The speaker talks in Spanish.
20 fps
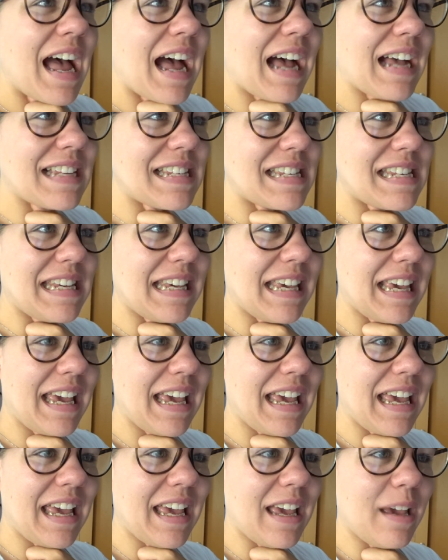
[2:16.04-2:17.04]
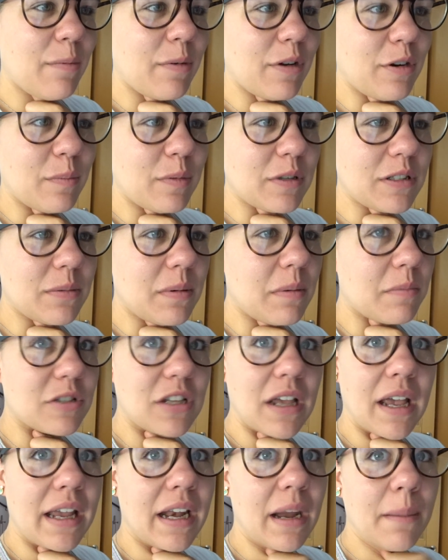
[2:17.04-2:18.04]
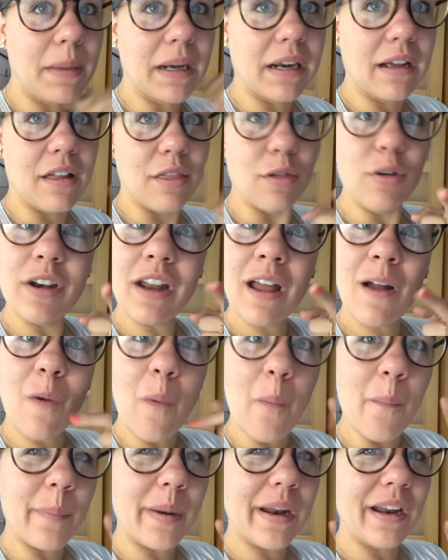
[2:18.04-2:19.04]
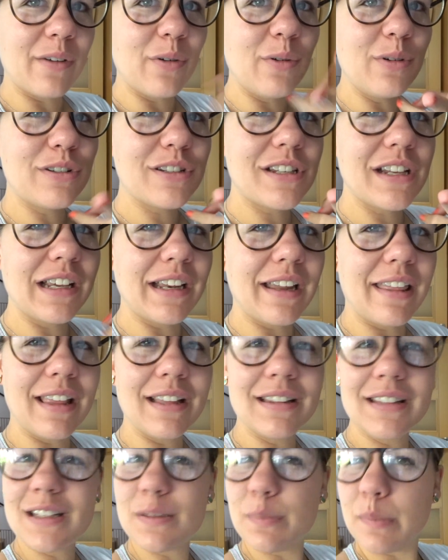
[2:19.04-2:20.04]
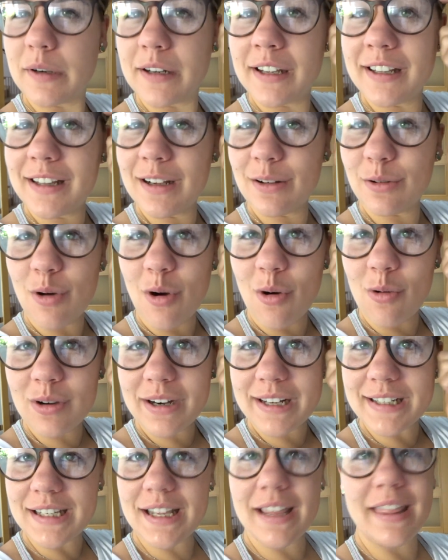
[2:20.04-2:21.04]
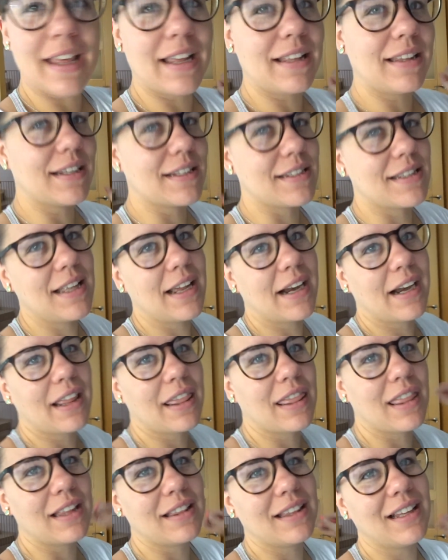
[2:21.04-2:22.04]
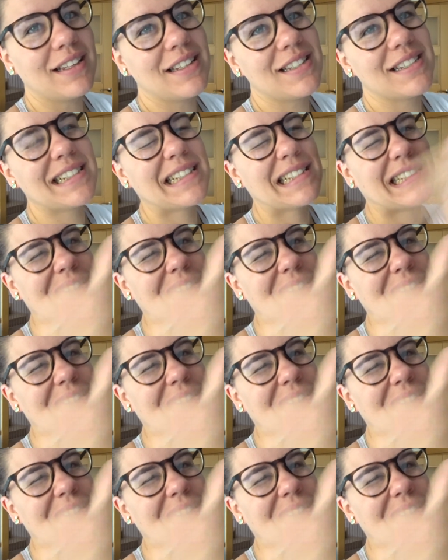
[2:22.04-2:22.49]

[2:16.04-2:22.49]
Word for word: Así que, bueno, pues vamos a ir a Mercadona a comprar unos ingredientes porque tengo unas ideitas de recetas